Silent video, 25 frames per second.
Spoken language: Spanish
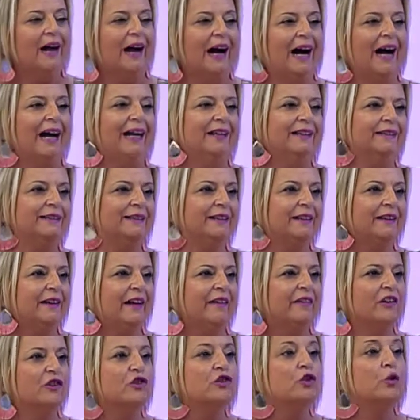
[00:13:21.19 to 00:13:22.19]
a
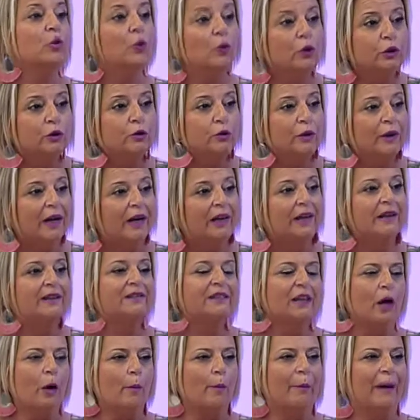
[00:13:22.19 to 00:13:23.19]
entidades culturales
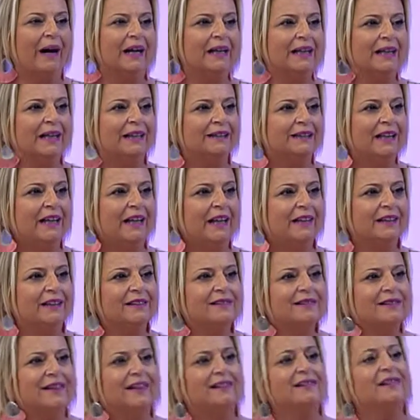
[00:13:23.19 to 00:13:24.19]

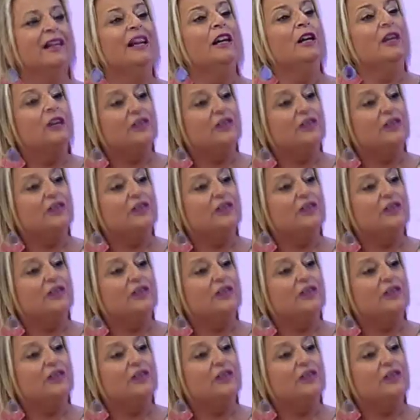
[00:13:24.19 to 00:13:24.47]
pancatalanistas.